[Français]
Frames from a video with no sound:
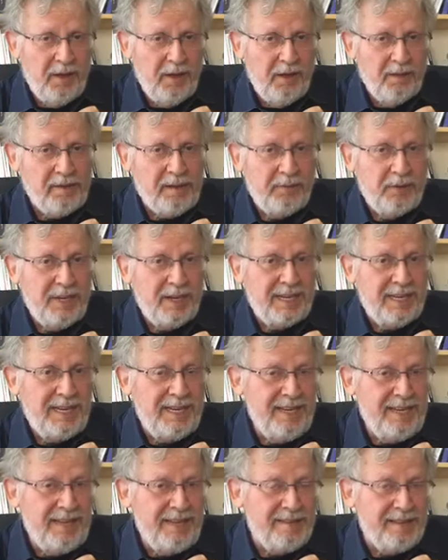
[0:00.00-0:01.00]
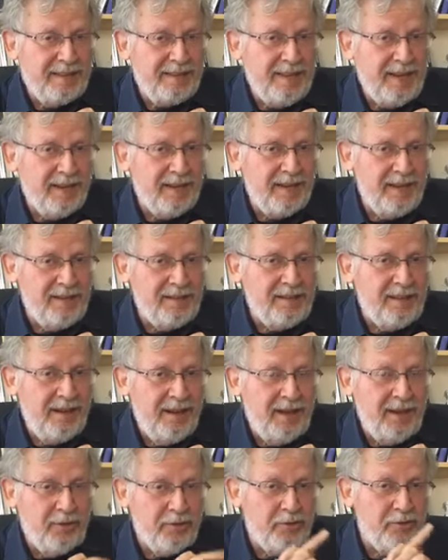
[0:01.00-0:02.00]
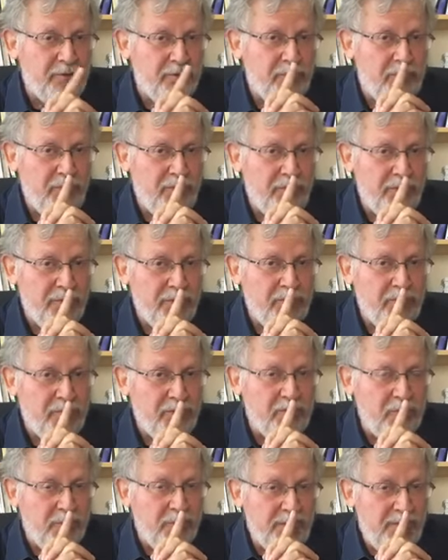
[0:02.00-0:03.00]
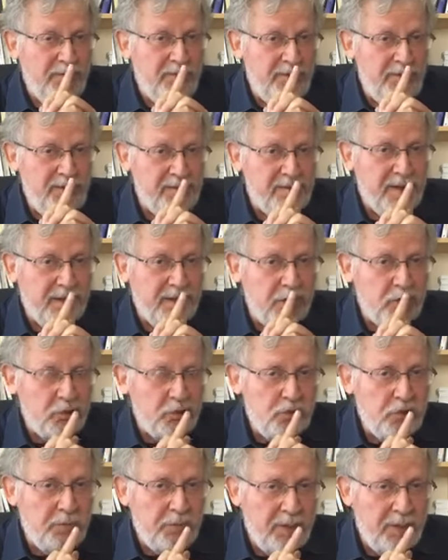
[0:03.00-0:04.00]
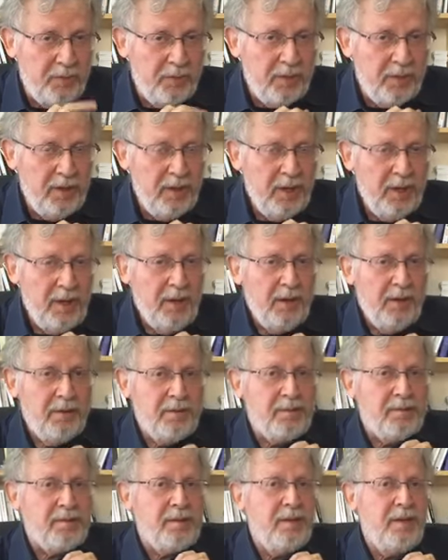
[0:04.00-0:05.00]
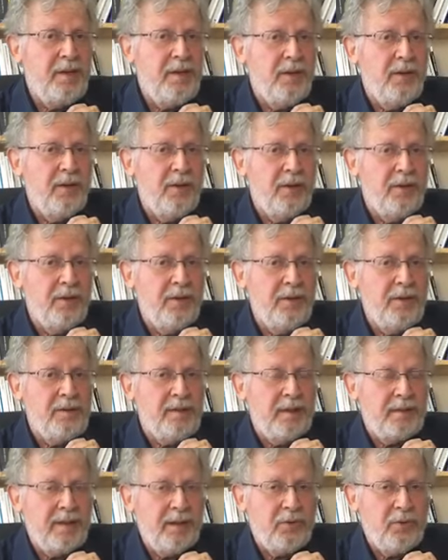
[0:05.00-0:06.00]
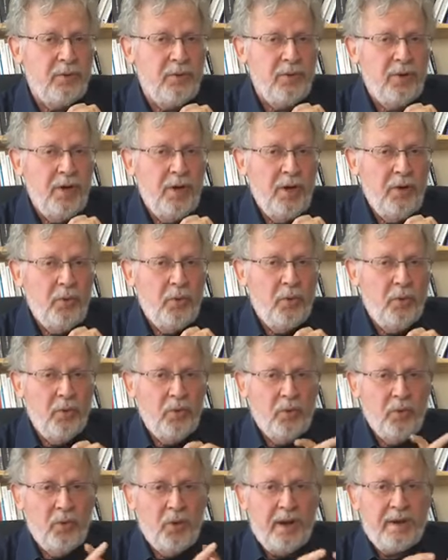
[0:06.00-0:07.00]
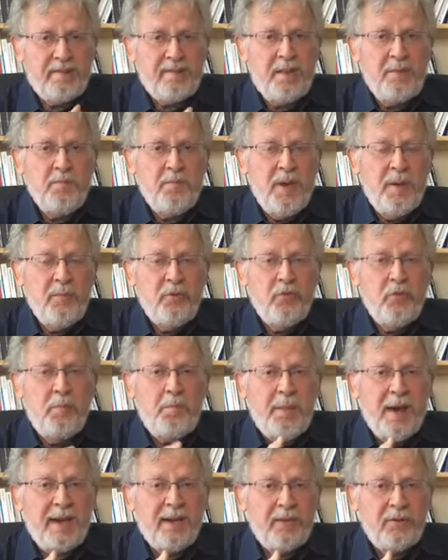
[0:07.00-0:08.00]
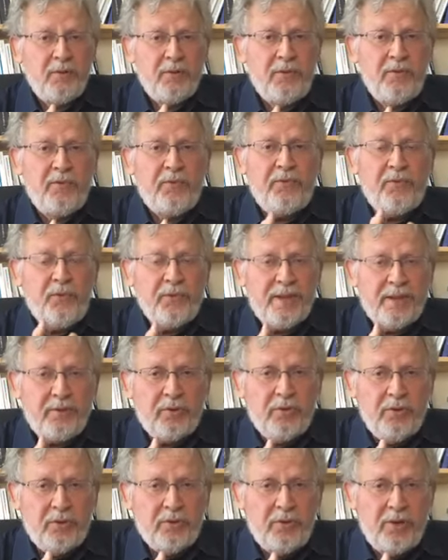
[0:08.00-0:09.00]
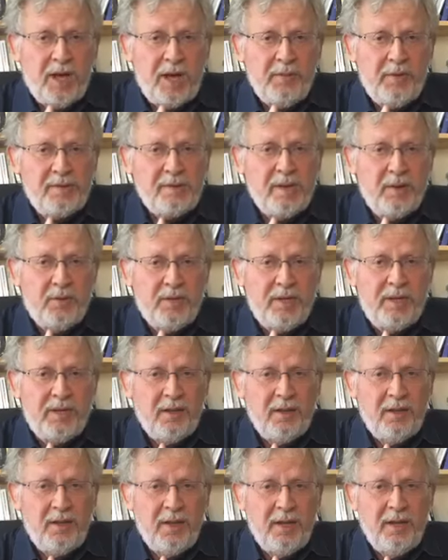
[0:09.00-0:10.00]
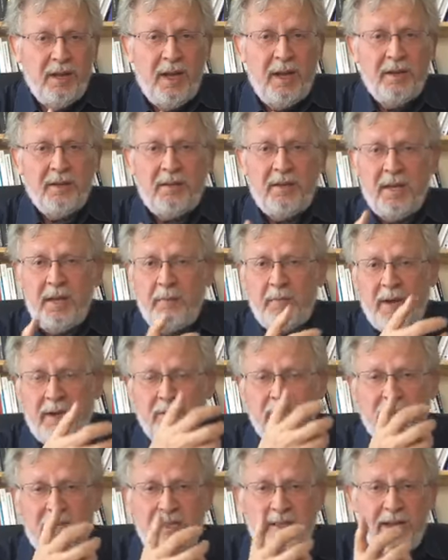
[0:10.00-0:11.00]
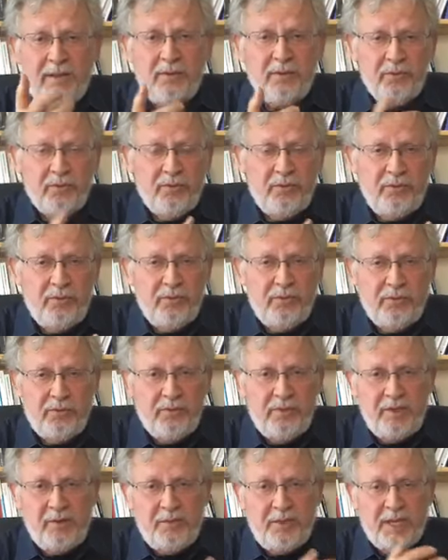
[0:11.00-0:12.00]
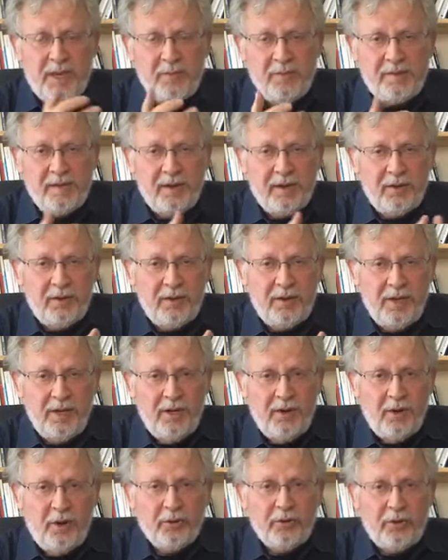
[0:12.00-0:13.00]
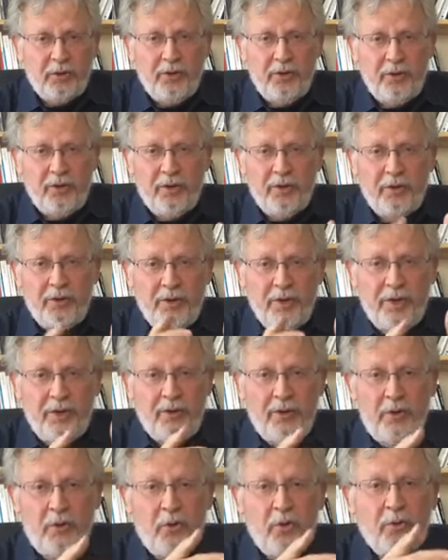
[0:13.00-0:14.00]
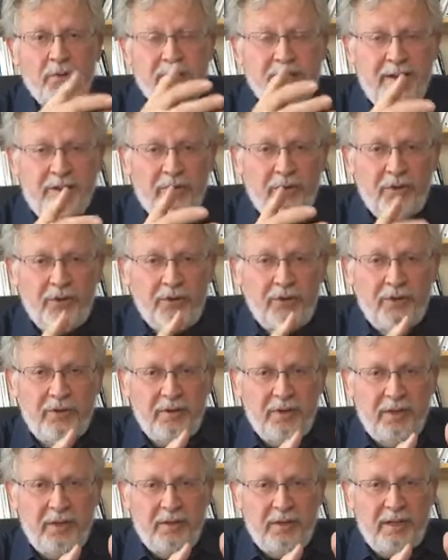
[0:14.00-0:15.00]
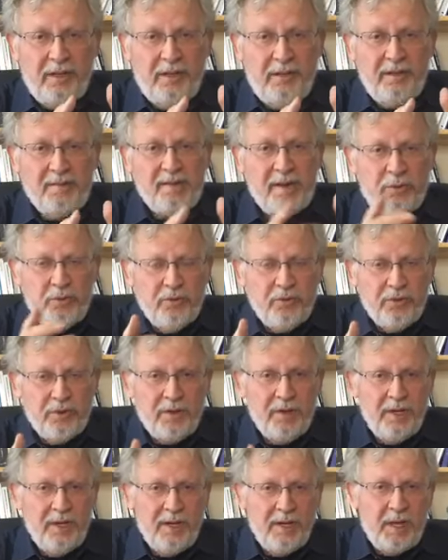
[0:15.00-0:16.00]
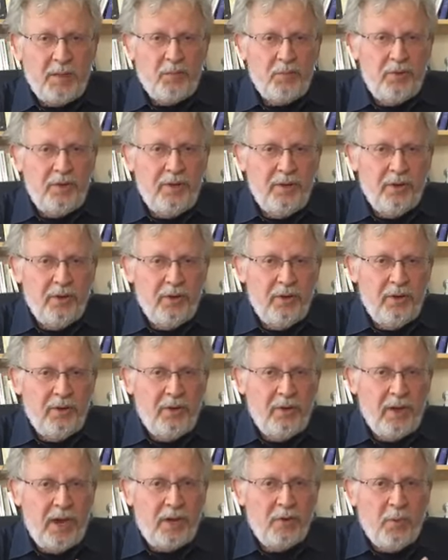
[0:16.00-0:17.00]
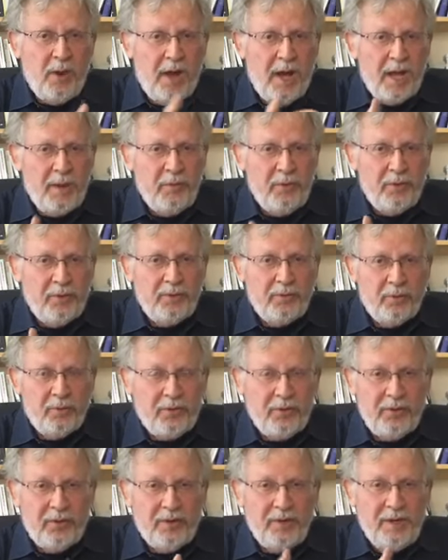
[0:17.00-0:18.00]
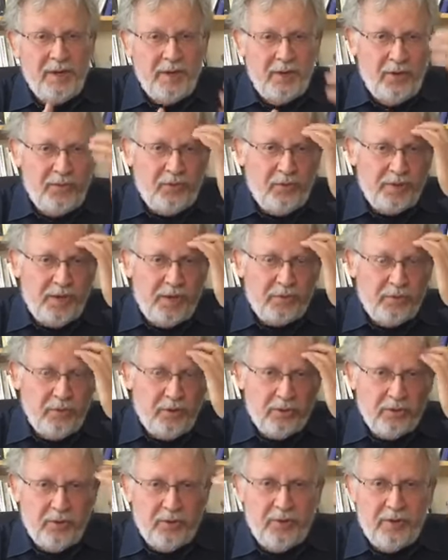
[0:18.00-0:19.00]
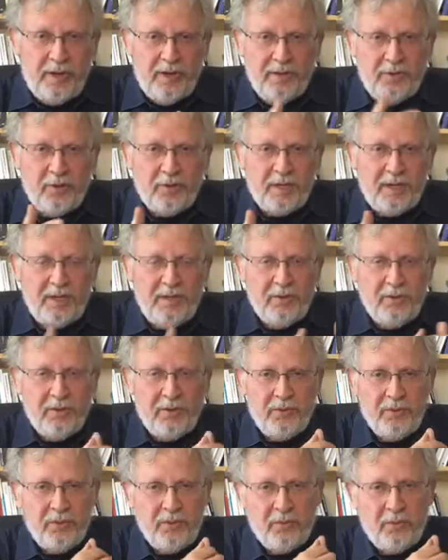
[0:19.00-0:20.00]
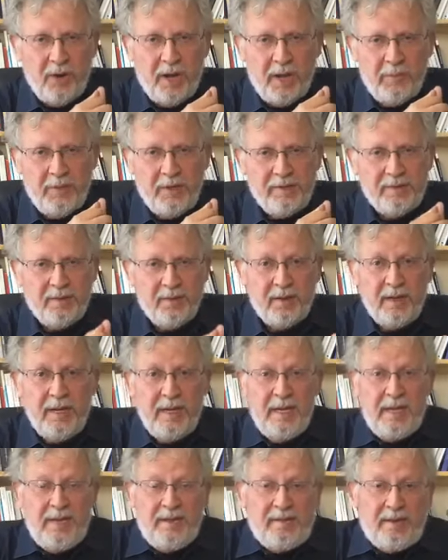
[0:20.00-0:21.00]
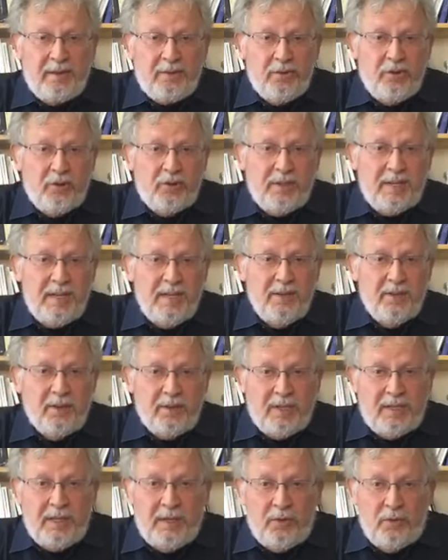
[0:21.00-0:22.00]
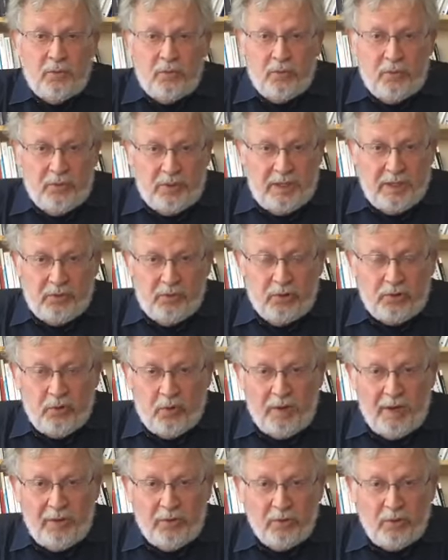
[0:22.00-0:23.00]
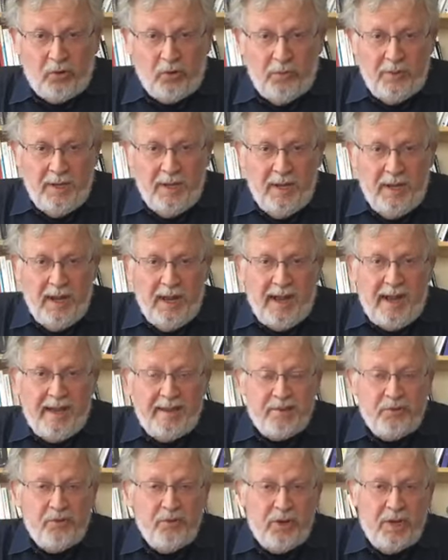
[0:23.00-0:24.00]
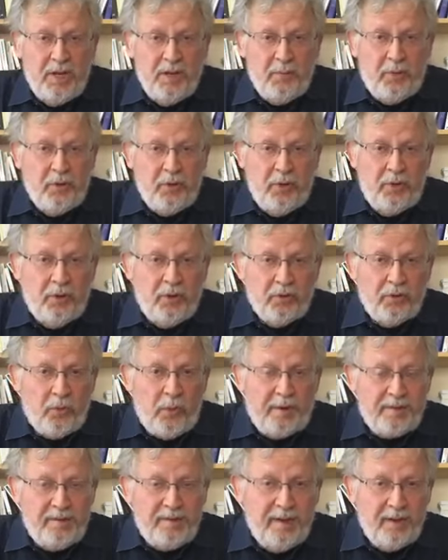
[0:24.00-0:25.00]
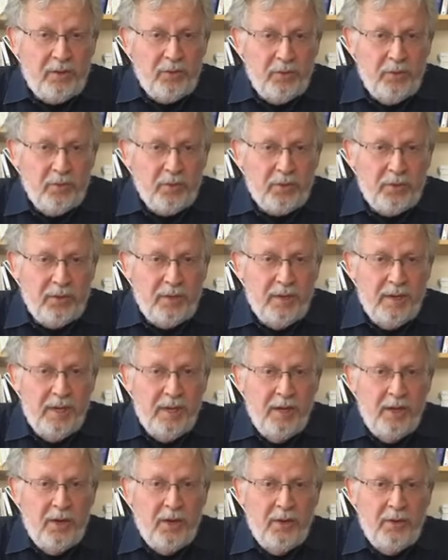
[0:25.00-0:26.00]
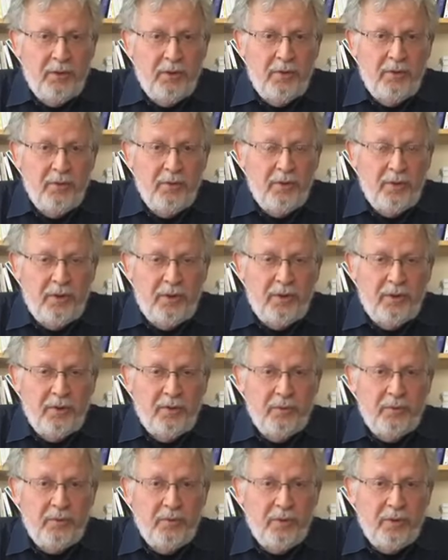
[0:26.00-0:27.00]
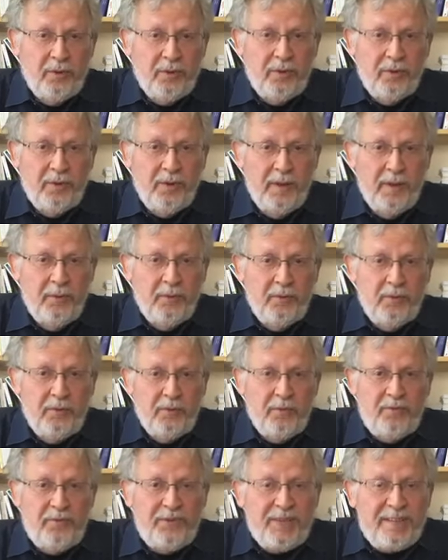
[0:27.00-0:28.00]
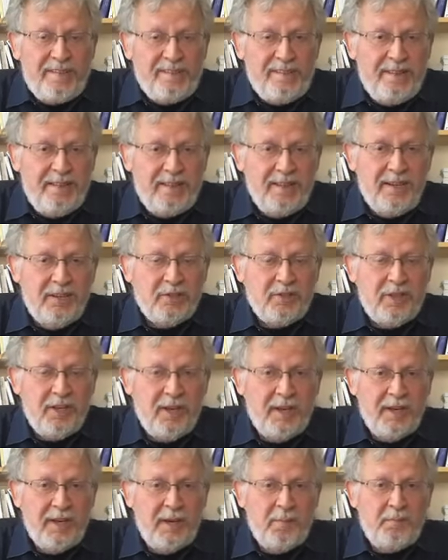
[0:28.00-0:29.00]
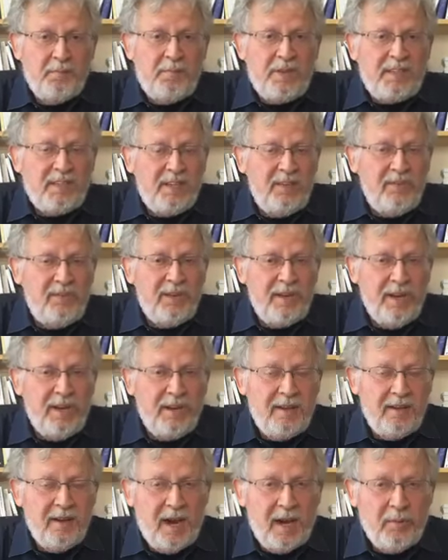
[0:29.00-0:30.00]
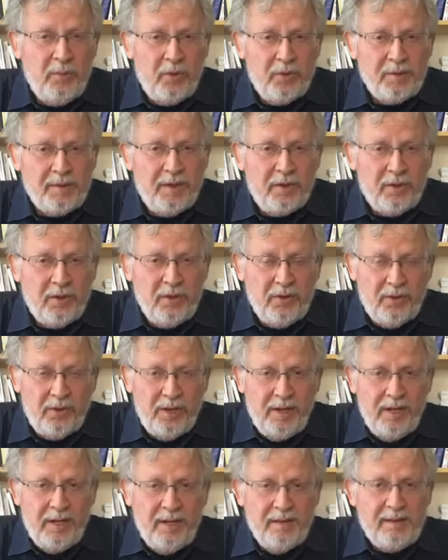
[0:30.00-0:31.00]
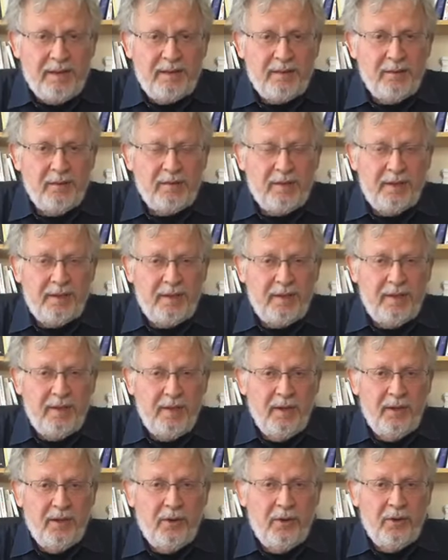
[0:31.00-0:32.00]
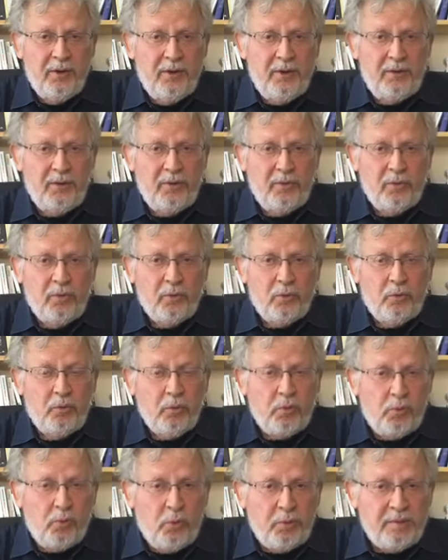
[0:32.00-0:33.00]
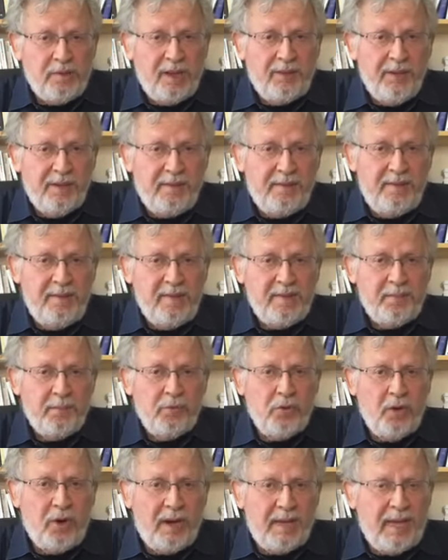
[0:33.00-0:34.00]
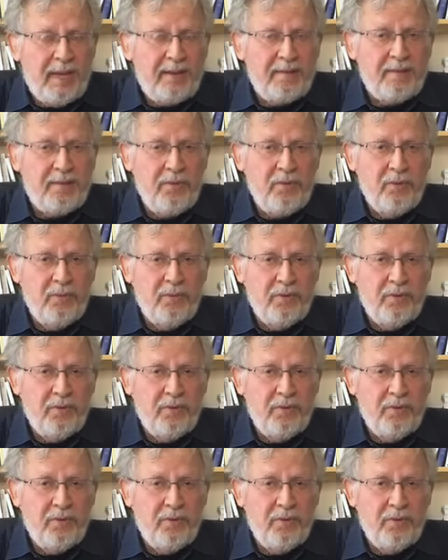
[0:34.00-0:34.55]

ça veut dire qu'il s'attaque, et c'est là son, son défi, sa gageure même, c'est euh, il s'attaque aux, racines même du pacte fondateur de l'Arabie saoudite, hein, qui est un pacte qui date du, XVIIIe siècle, entre l'ancêtre des, des, Saouds et puis euh, Al-Wahhab, donc euh, le fondateur de la doctrine euh, wahhabiste. Et cette doctrine qui, qui est toujours là aujourd'hui, a assuré pendant trois siècles donc euh, une, une, fixité, je dirais, à pétrifier littéralement cette, euh, cette société euh, de, conservatisme, de réaction,